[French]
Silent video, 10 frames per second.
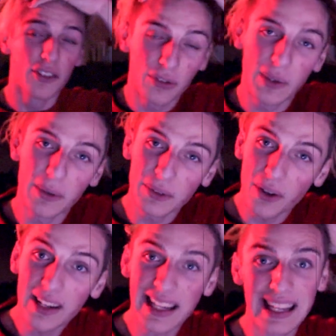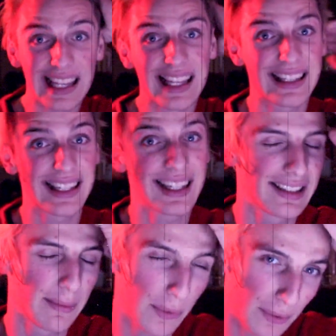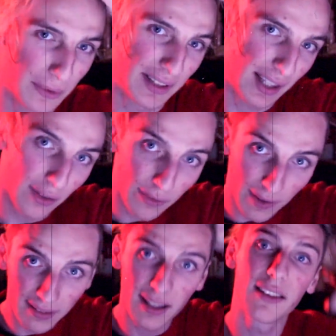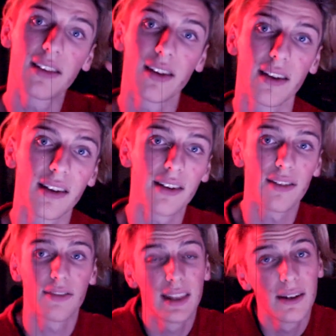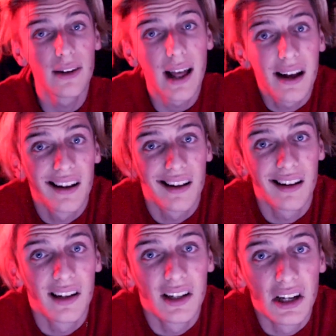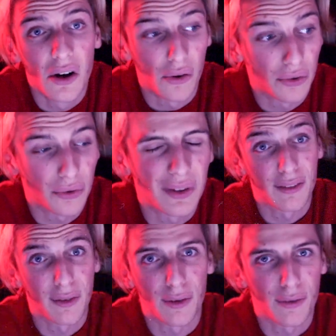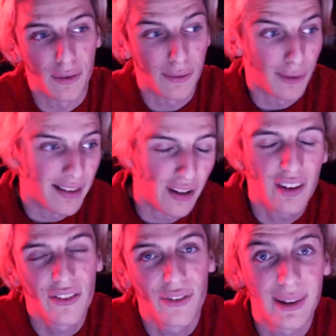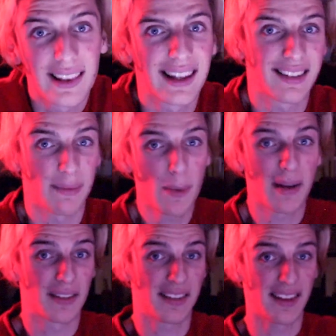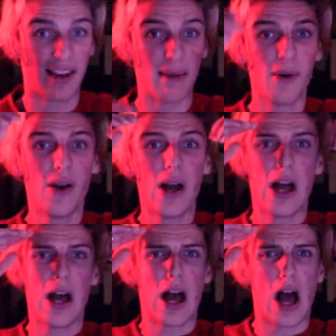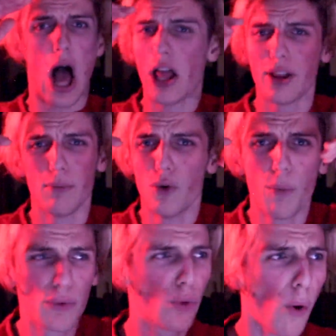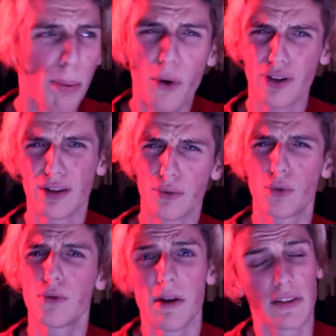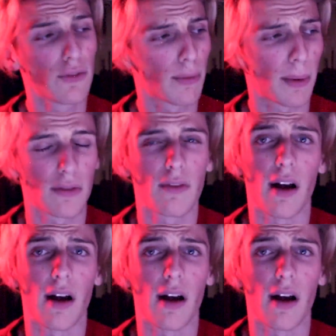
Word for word: Je suis content et très ému aussi de faire cette euh, vidéo là euh, aujourd'hui. Faut, faut, que vous le sachiez, je suis très ému parce que c'est vraiment le plus gros projet de toute ma vie, je pense.